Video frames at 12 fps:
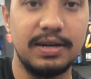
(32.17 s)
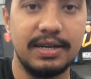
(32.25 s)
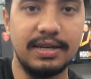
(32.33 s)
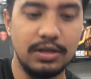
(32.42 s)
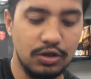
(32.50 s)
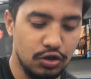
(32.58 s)

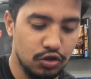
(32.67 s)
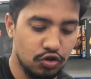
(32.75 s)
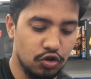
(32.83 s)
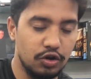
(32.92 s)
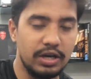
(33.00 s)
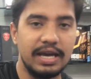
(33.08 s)
বিল্ডে
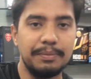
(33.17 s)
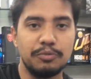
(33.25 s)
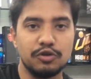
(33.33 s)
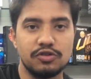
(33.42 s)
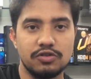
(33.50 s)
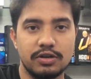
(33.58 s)
তো এই
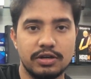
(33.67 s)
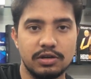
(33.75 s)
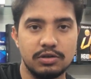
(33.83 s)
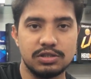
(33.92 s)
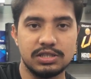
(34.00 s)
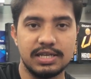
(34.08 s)

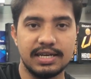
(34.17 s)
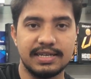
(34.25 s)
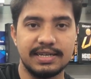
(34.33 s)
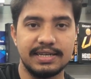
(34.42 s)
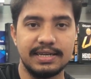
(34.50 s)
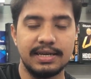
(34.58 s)
প্রসেসরটা হচ্ছে
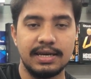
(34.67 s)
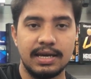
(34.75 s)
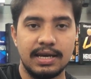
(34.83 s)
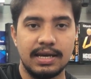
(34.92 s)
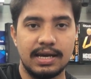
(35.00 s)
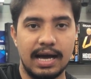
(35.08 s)
একটি
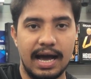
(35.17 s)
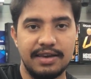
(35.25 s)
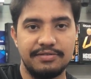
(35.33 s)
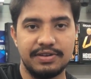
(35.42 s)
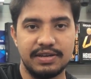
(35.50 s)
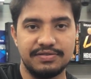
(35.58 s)

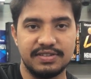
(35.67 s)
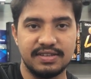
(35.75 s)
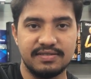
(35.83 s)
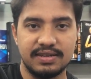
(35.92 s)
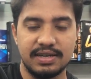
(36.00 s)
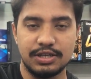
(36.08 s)
আই ফাইভ
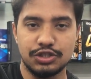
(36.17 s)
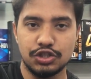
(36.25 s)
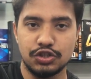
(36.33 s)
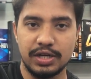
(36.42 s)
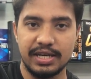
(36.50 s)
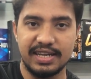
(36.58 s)
সিক্স
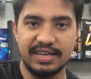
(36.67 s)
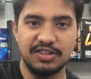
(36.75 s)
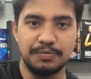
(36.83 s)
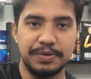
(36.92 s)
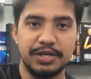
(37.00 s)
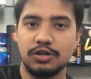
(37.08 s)
জেনারেশন এর
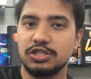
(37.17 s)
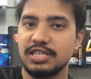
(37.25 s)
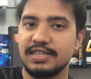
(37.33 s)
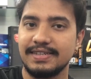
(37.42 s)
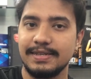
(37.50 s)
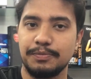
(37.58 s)
স্পিড
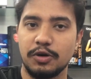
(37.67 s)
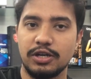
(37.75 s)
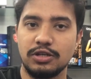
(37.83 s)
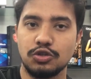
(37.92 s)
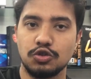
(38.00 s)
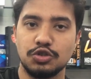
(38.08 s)
হচ্ছে থ্রি
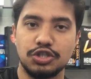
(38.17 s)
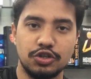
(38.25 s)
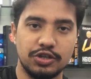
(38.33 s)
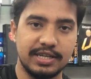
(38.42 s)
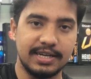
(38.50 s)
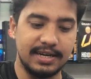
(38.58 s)
পয়েন্ট টু
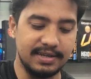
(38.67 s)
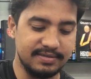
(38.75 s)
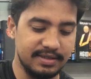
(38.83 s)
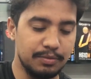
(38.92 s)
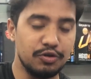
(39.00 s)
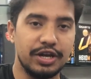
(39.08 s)
জিরো
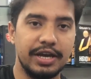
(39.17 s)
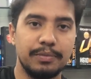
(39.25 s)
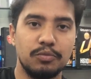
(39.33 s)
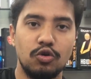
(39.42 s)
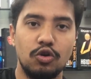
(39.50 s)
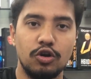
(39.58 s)
গিগাহার্স এবং
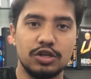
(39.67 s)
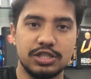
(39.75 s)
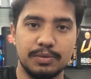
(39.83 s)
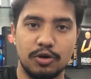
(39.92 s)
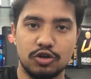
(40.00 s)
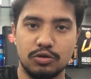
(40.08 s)
এর মূল্য
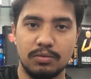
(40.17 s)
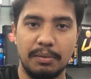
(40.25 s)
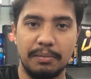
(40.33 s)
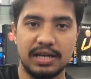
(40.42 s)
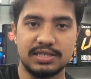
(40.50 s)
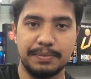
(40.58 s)
হচ্ছে
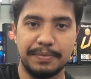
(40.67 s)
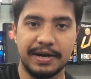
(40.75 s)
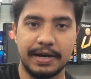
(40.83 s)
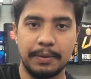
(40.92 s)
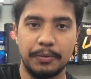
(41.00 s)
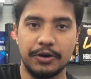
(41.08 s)
বর্তমান বাজার
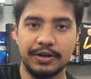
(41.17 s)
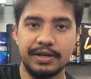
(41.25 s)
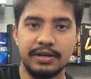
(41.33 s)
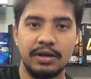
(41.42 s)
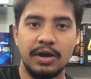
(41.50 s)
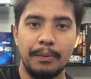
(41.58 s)
প্রেক্ষাপটে
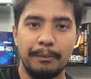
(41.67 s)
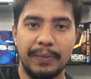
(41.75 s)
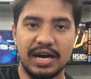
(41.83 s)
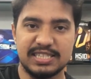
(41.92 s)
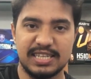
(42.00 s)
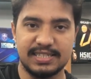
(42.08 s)

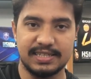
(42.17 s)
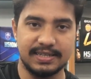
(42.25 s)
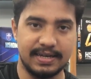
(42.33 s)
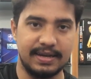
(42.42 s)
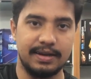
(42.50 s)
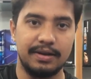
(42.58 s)
পাঁচ হাজার
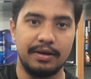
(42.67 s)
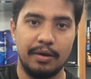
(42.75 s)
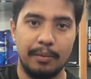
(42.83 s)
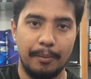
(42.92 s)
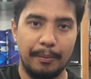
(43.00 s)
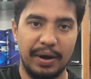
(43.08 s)
টাকা
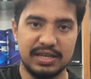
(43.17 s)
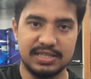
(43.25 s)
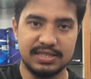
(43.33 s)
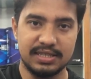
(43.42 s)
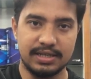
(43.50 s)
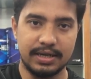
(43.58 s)
পাঁচ
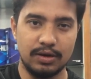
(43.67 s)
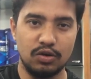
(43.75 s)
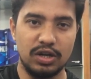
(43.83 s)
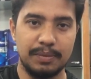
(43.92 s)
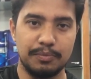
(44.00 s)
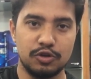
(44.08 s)
হাজার টাকা
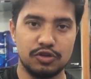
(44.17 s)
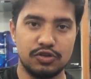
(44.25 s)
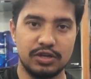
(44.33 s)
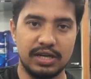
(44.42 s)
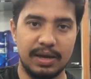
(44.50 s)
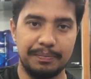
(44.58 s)
হলে এই
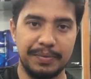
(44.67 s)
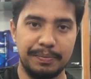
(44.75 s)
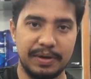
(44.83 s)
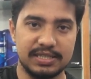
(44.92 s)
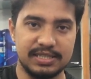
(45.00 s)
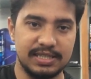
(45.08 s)
প্রসেসরটা আপনি
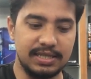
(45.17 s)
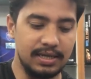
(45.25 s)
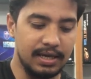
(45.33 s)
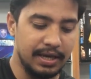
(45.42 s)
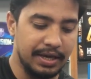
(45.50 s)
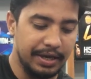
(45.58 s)
পাচ্ছেন
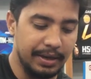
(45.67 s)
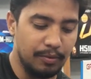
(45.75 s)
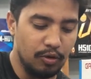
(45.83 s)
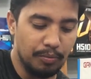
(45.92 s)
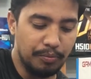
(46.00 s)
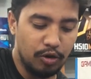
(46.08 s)

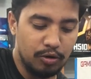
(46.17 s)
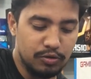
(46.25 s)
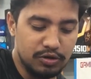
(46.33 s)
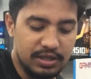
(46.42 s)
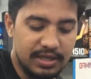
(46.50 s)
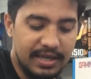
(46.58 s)
এবং
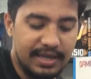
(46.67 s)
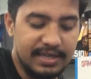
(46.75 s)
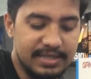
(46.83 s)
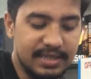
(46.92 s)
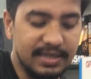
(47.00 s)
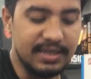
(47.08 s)
পরবর্তীতে
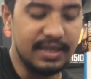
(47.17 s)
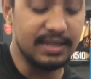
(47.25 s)
এর সাথে